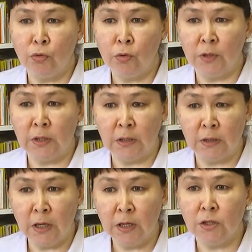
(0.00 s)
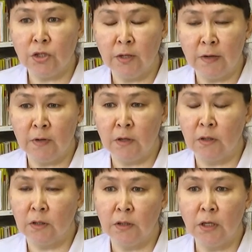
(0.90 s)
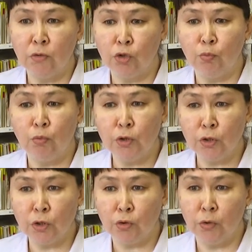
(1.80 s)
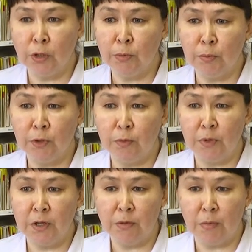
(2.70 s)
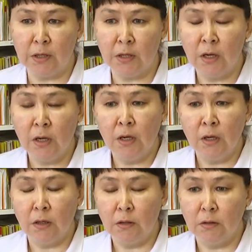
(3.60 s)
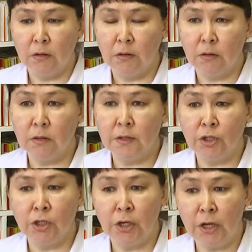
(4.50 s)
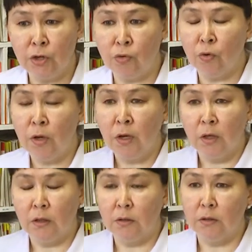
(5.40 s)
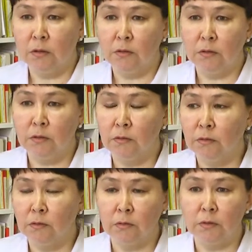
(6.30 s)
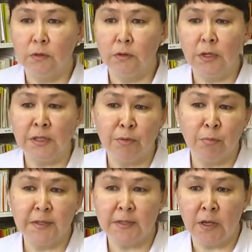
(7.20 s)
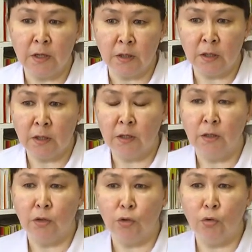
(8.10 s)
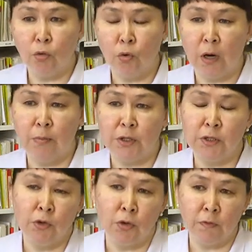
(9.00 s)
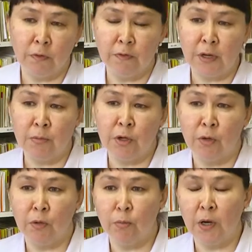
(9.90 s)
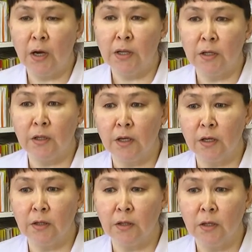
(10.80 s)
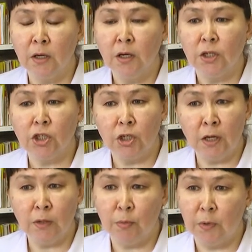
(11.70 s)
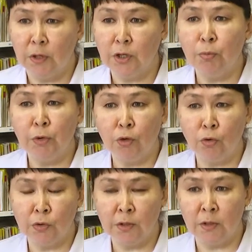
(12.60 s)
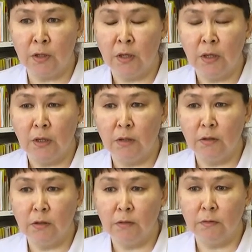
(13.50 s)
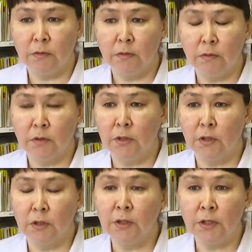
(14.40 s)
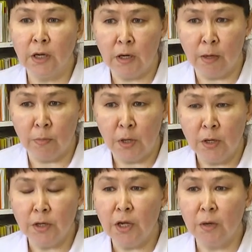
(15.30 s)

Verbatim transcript: только тогда человека, когда уже поздно что-либо предпринимать. Э, к сожалению, э, эти пациенты до определенного времени, пока нет каких-то жалоб, не приходят э, к докторам, не